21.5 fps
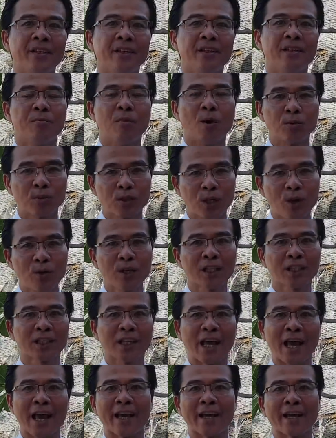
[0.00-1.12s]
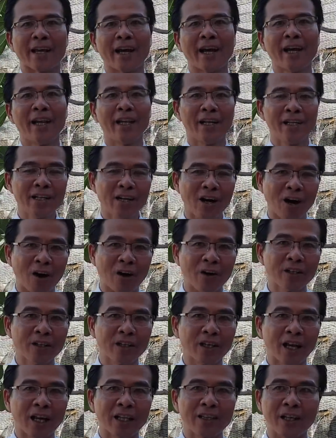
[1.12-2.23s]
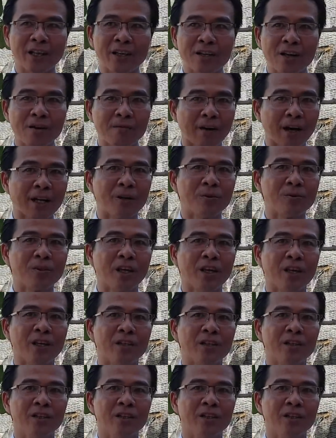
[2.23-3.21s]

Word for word: Một số khách hàng Thái Lớn hỏi anh chị có vay đâu chưa?